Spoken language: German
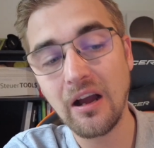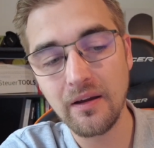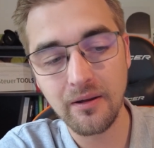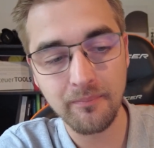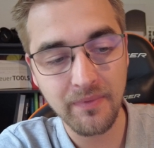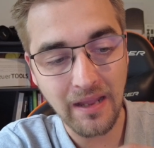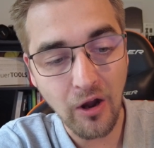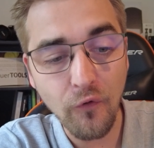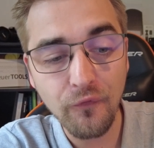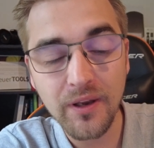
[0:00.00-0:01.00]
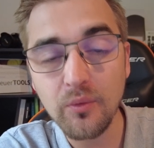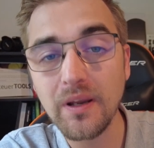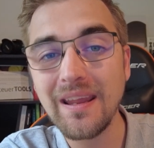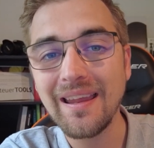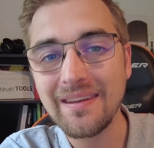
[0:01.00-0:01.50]
ähm, der
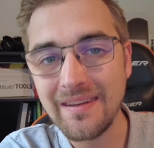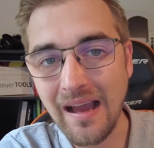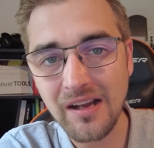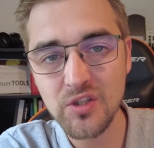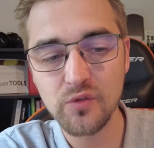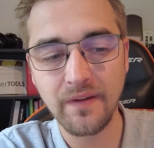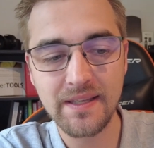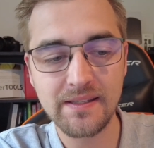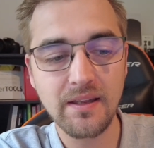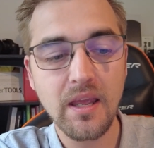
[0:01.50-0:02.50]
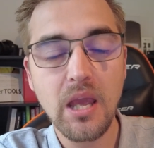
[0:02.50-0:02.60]
Aufwendungen nachzuweisen.